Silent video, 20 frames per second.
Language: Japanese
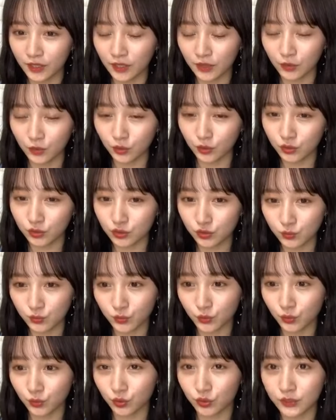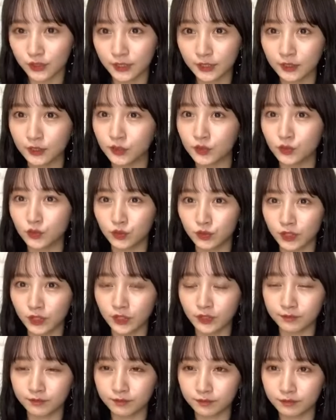あの YouTube の公式アカウント
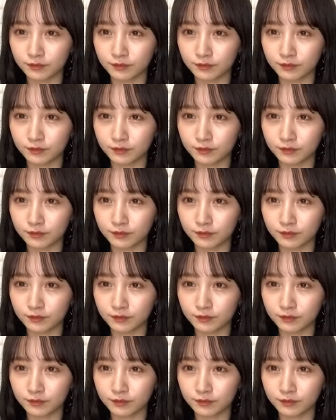で